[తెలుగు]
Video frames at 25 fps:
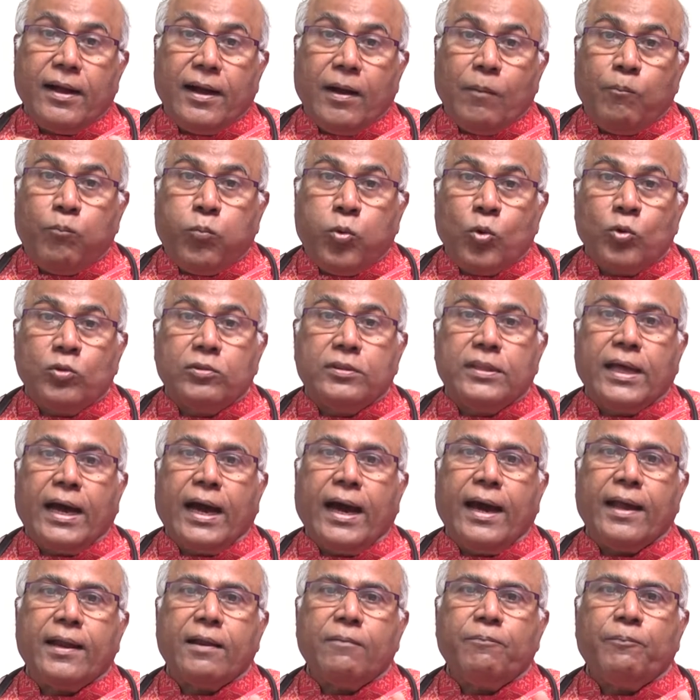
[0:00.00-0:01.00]
అప్పుడు
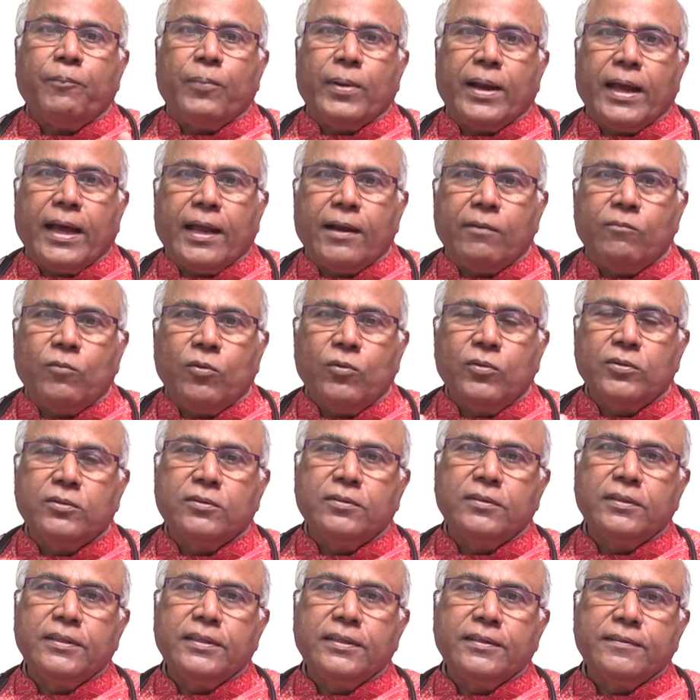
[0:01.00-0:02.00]
దార
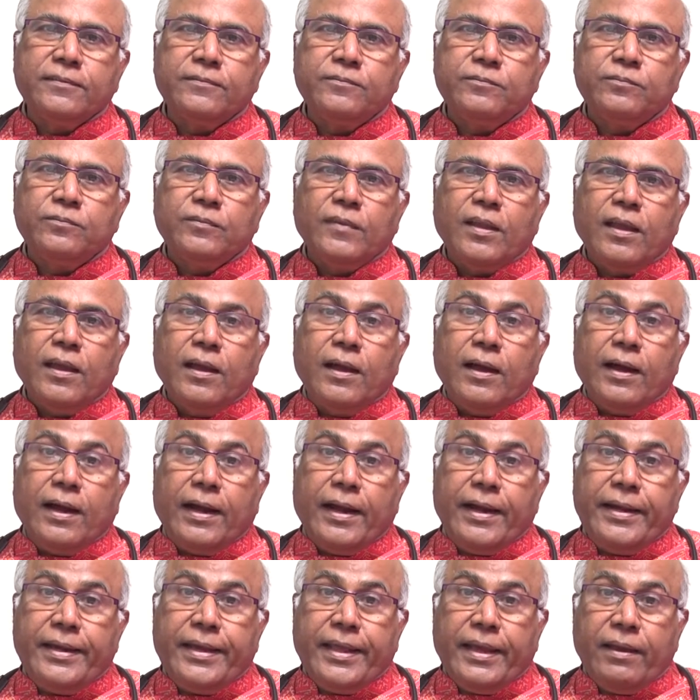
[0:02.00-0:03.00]
ప్రారంభమవుతుంది
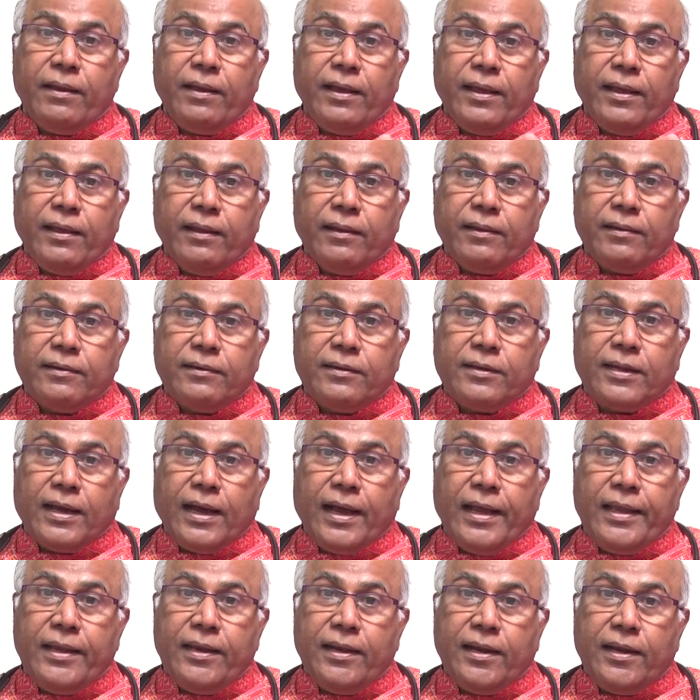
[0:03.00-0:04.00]
అంటే
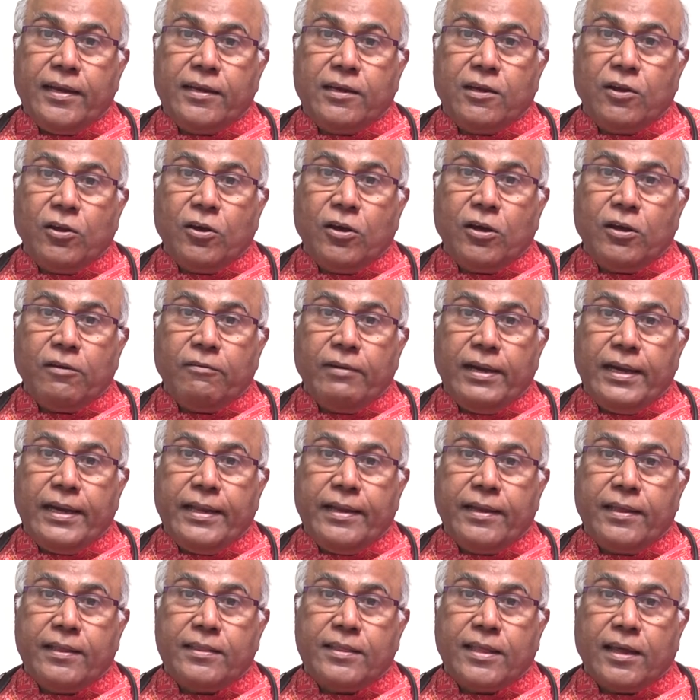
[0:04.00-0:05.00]
టాయిలెట్లోకి
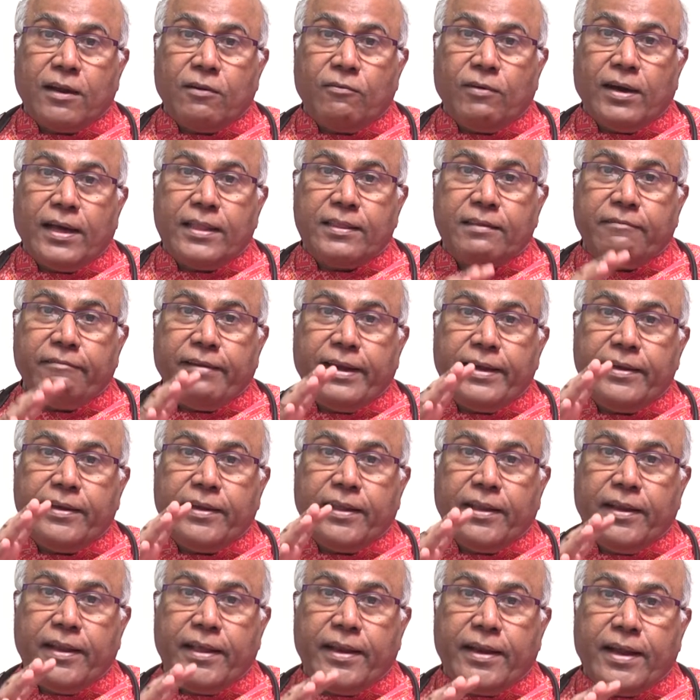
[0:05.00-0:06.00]
వెళ్ళిన తర్వాత
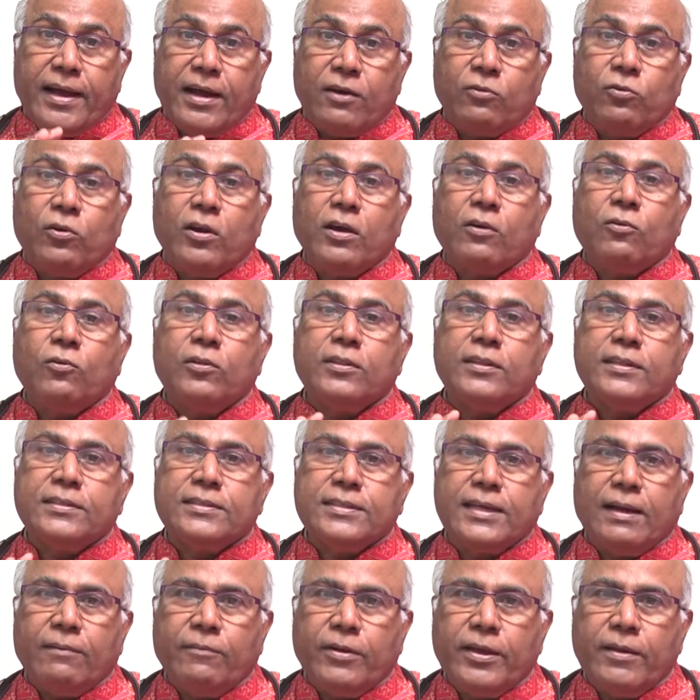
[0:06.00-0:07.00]
వెంటనే రాకుండా కొంత
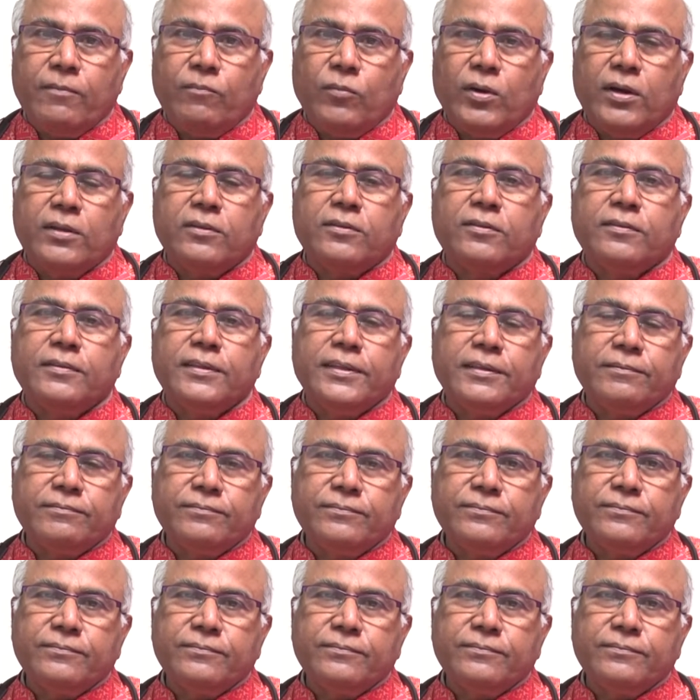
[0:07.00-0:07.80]
సమయం పడుతుంది